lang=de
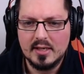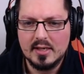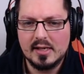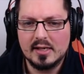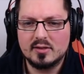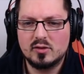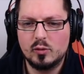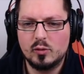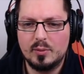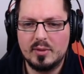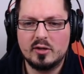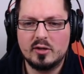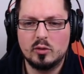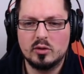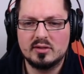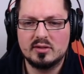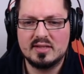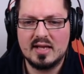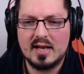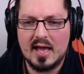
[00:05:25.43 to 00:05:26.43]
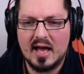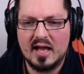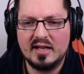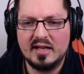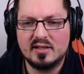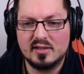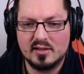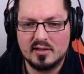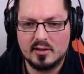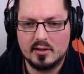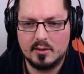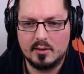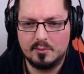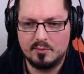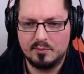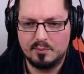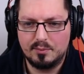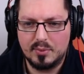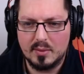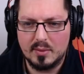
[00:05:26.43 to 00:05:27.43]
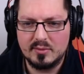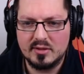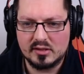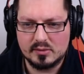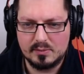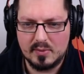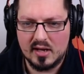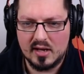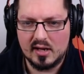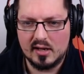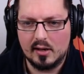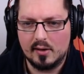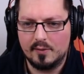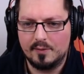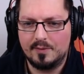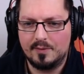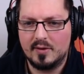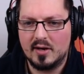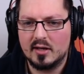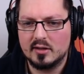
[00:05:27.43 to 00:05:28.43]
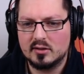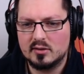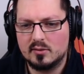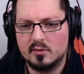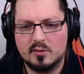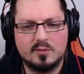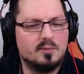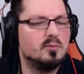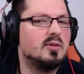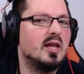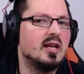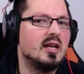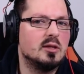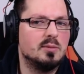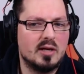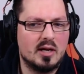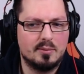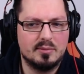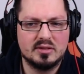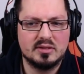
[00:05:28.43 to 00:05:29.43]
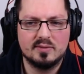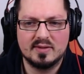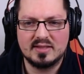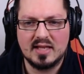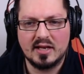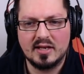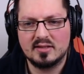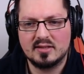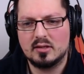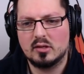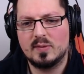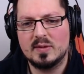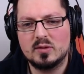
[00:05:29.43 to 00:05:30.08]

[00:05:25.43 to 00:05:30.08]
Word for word: Es tut mir natürlich sehr leid. Ähm, beim nächsten Mal vielleicht äh, denke ich mir da ein bisschen was anderes aus.